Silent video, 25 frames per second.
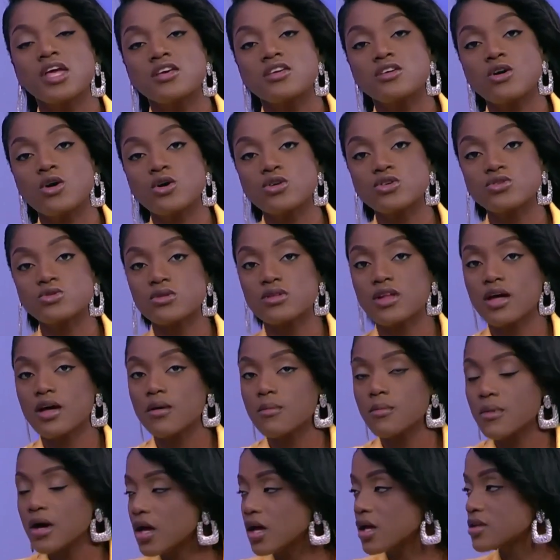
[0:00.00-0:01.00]
e hoje o
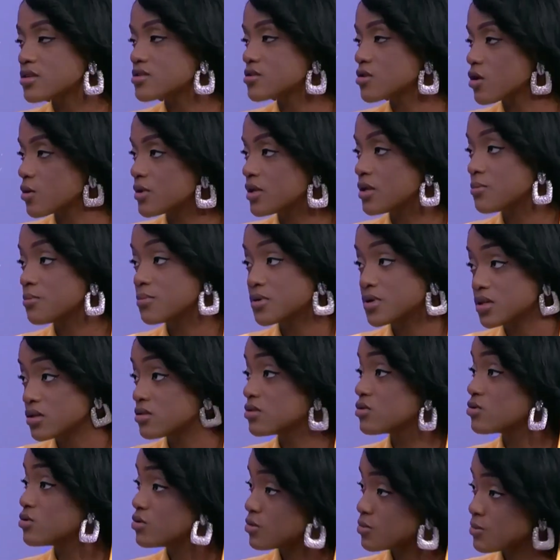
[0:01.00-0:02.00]
tema é sobre
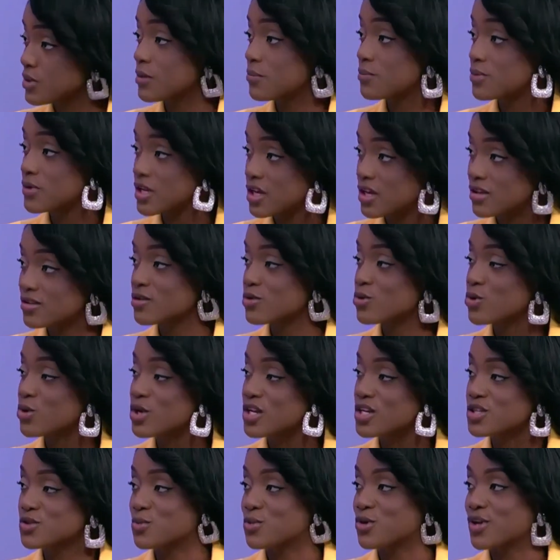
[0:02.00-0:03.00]

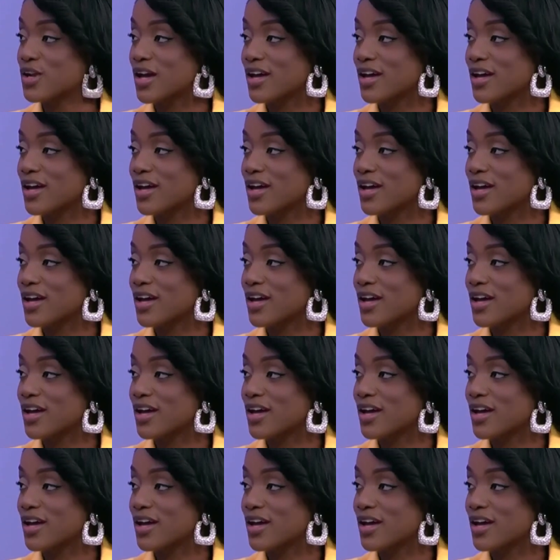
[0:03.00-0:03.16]
empreendedorismo. Nós é?